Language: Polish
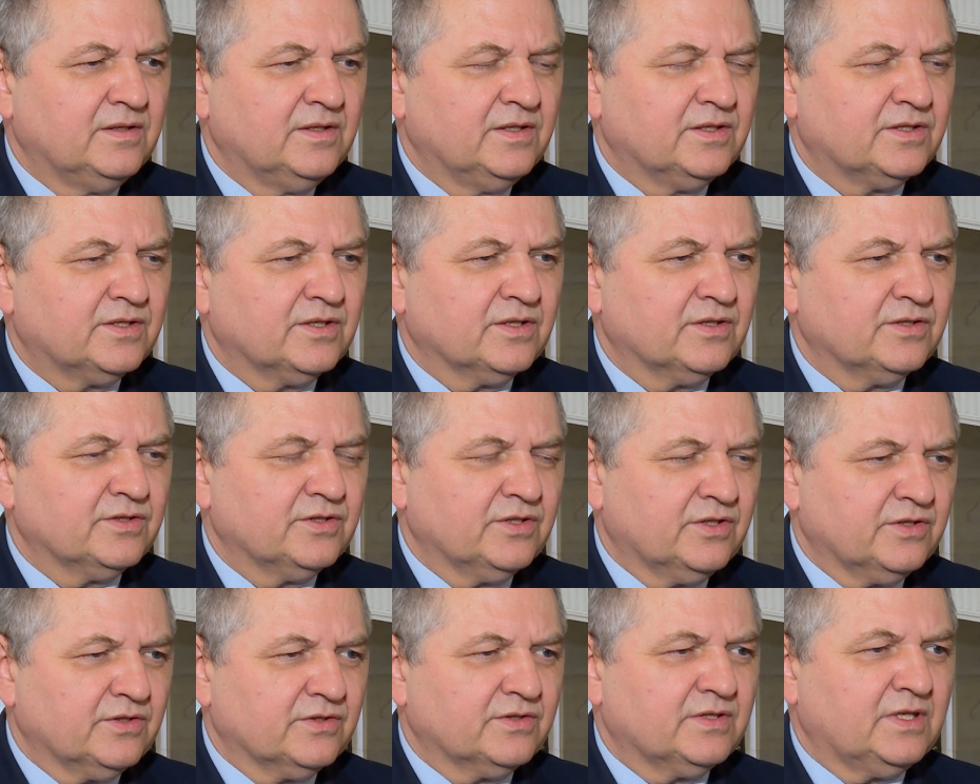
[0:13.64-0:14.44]
Jeśli
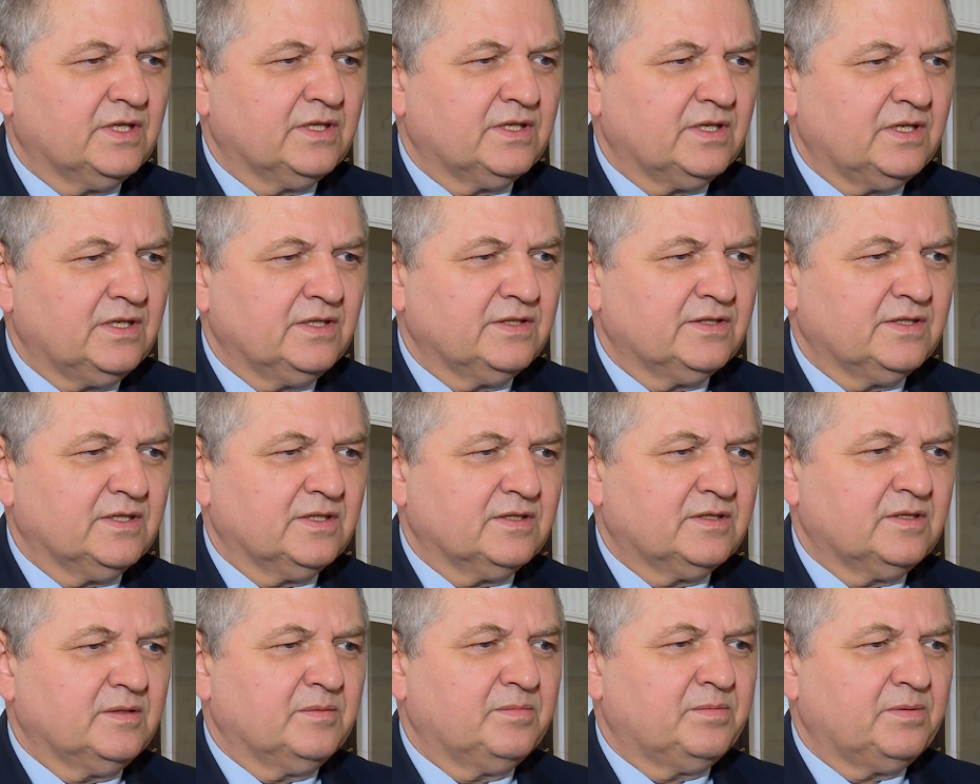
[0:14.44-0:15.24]
chodzi o stan
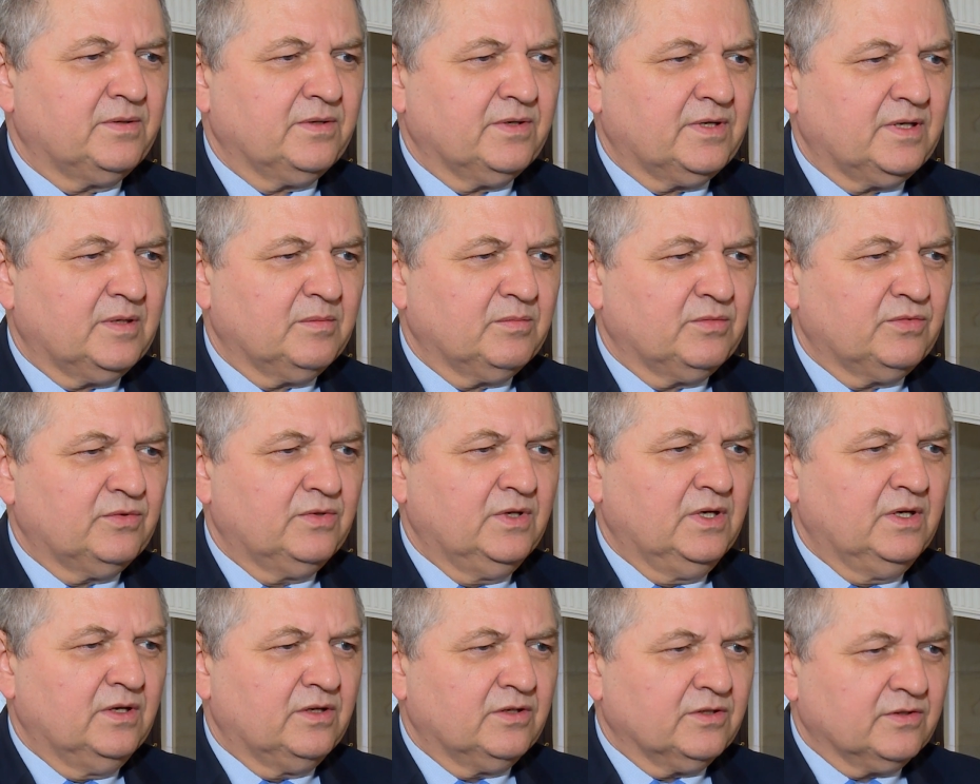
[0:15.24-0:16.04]
realizacji programu
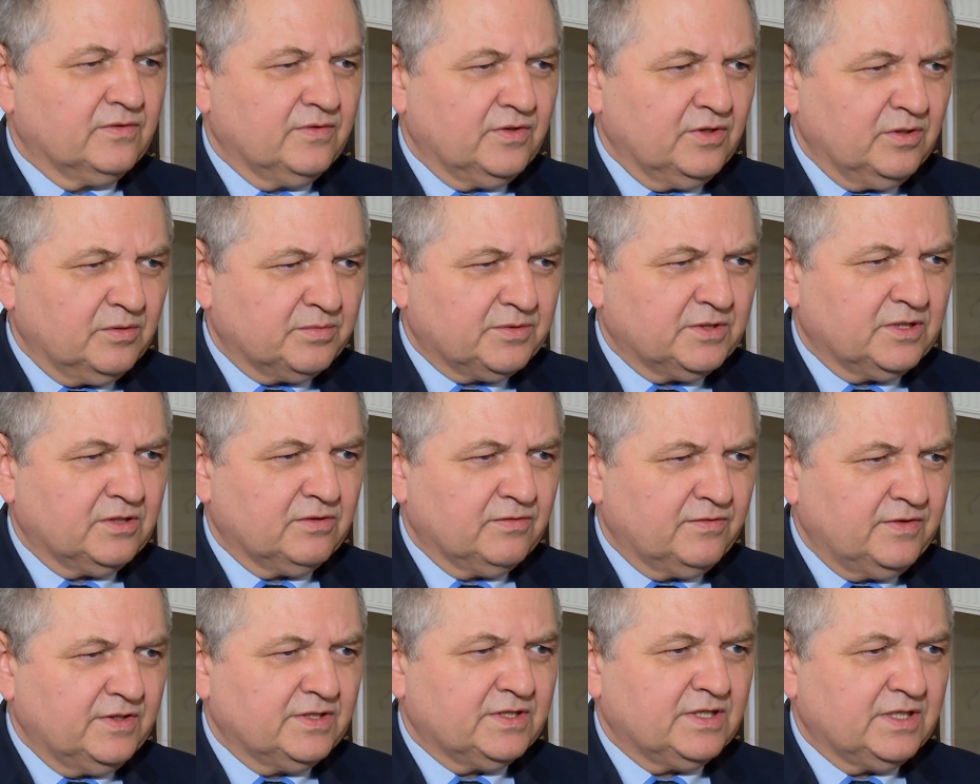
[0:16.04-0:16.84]
rozwoju
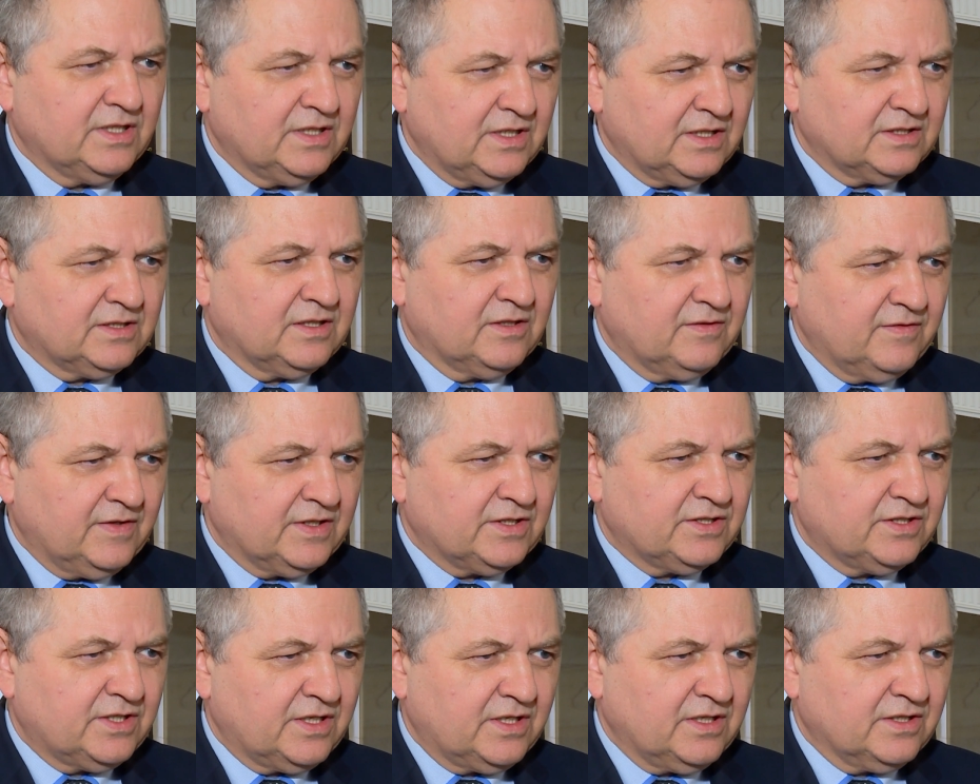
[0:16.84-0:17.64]
obszarów wiejskich na lata
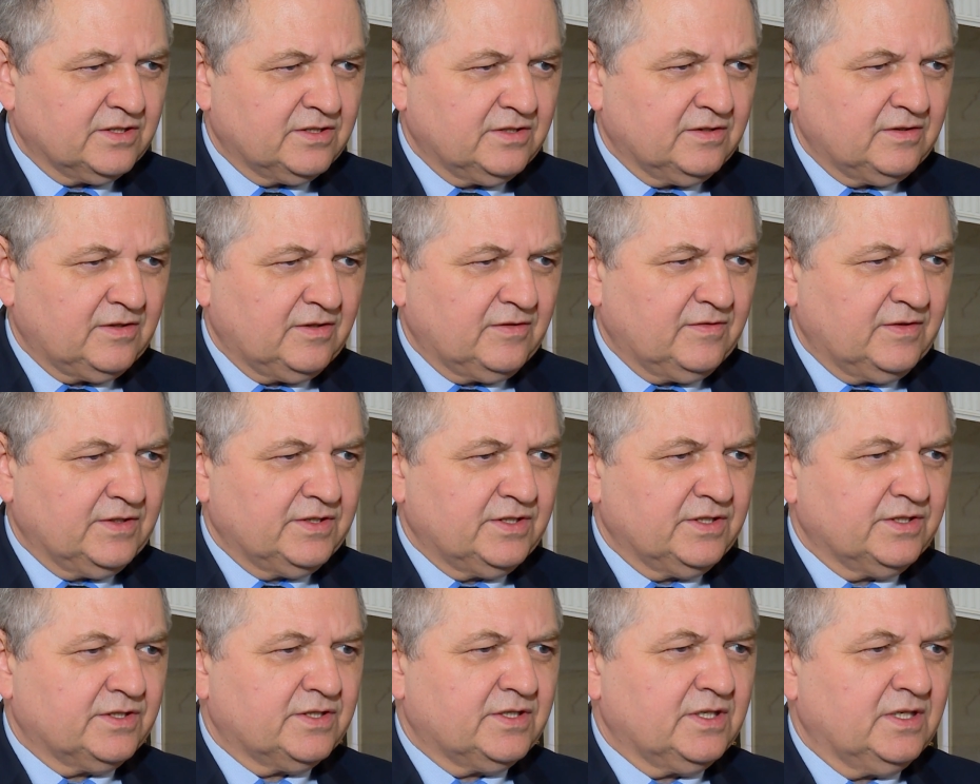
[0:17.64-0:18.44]

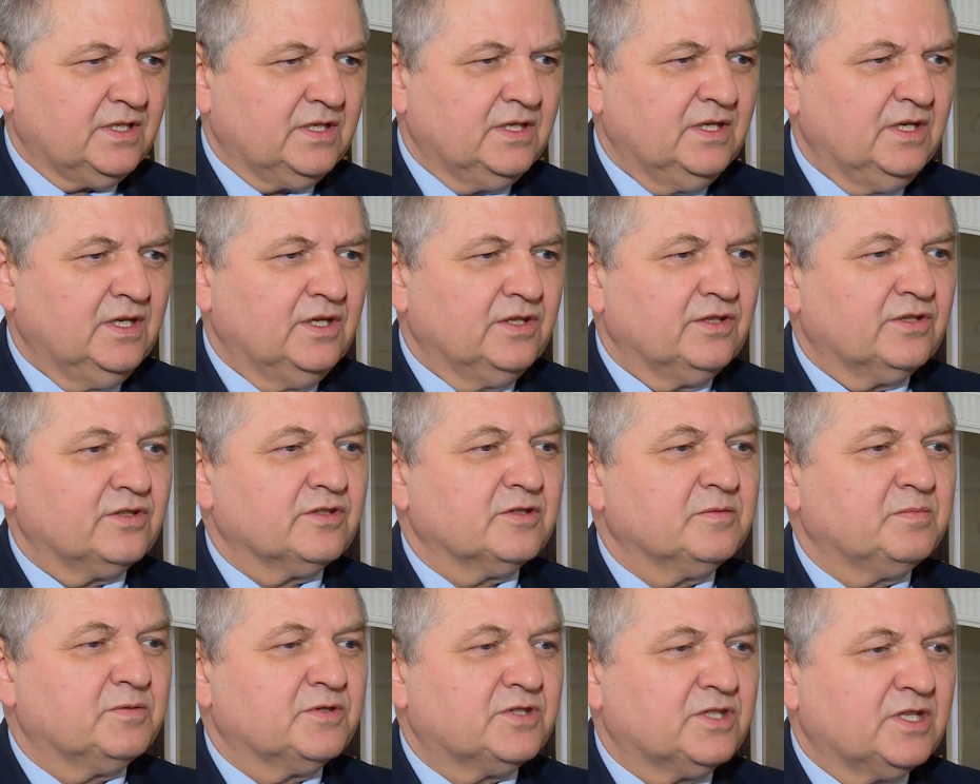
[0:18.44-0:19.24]
2014-2020, to
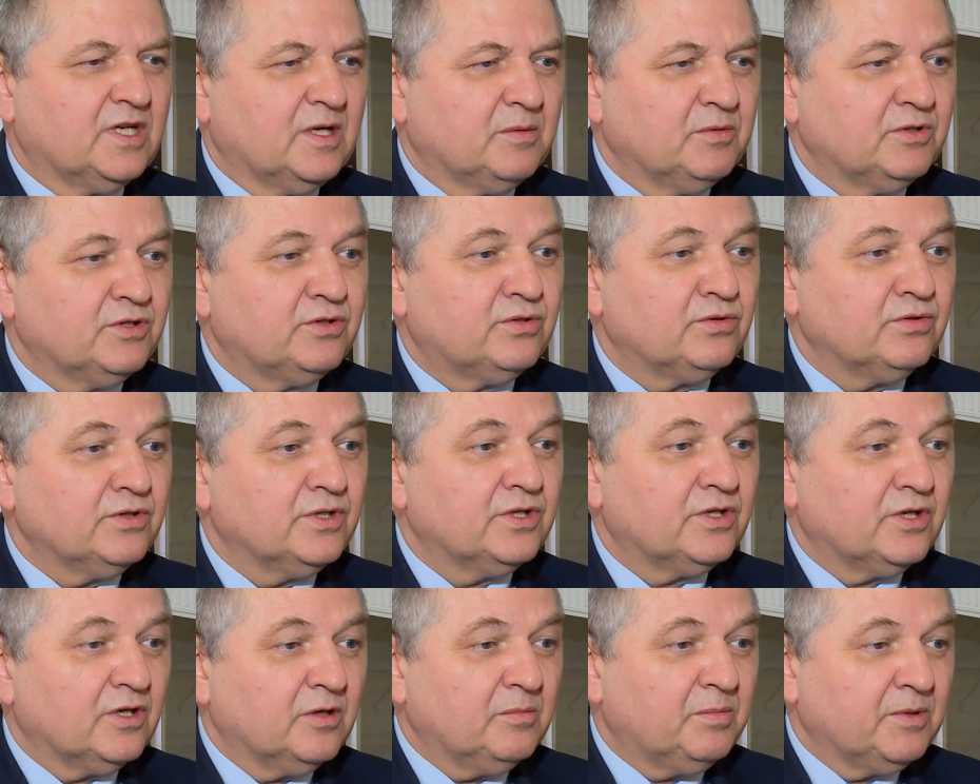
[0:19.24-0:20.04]
rozpoczynamy
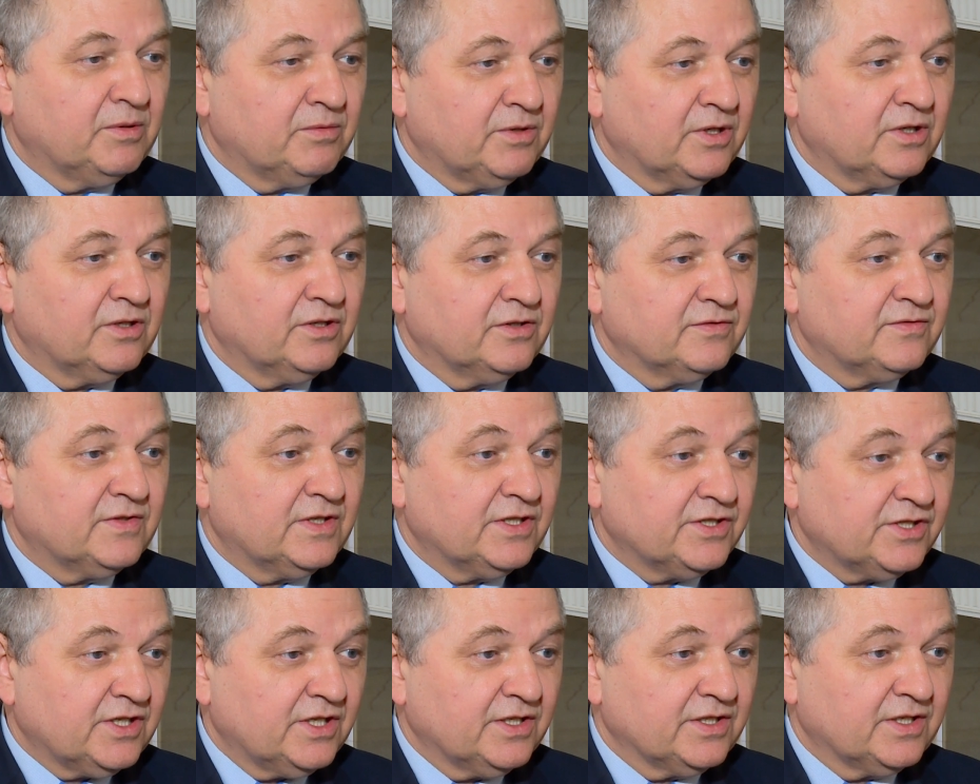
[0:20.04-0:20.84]
drugi rok pełnego
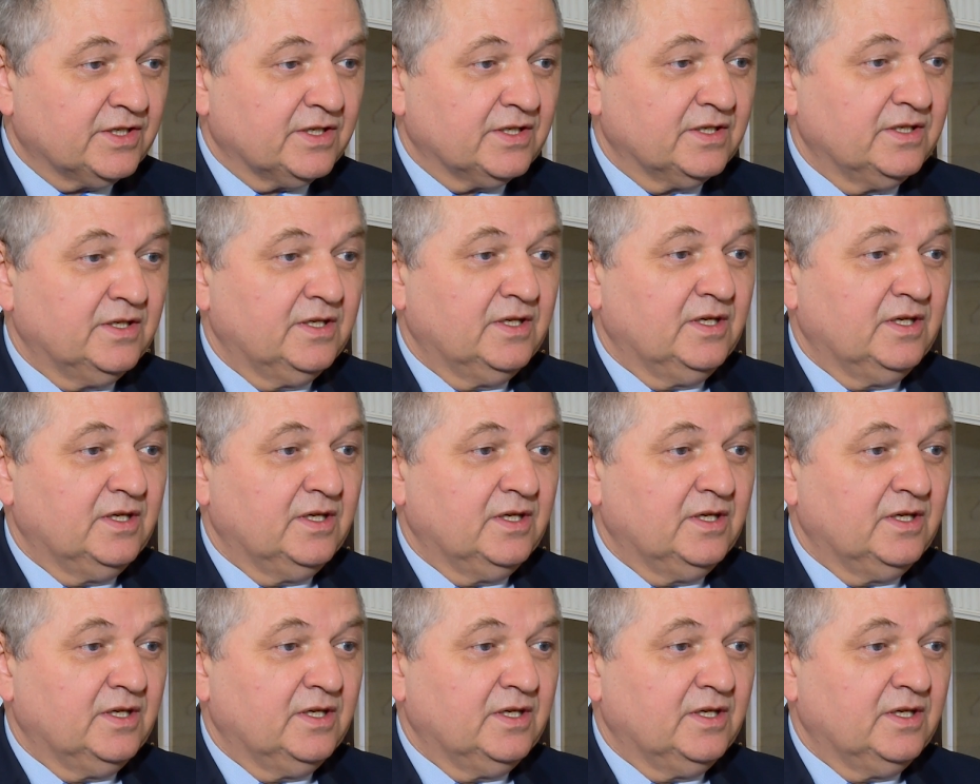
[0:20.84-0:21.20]
wdrażania.